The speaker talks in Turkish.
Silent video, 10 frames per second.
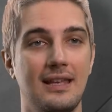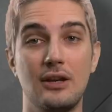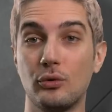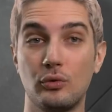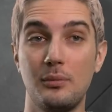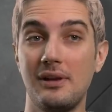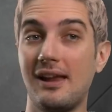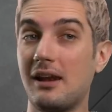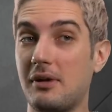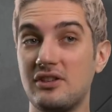Yeni
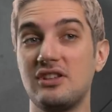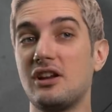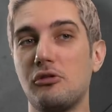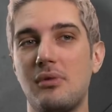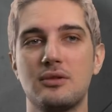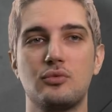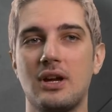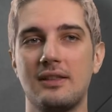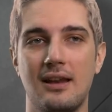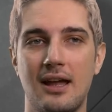otomobillerle bence inanılmaz
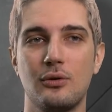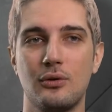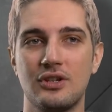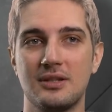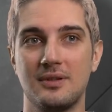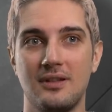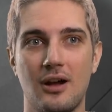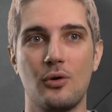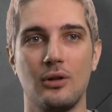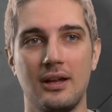mücadeleler göreceğiz bir
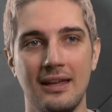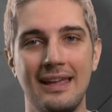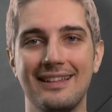daha kolay,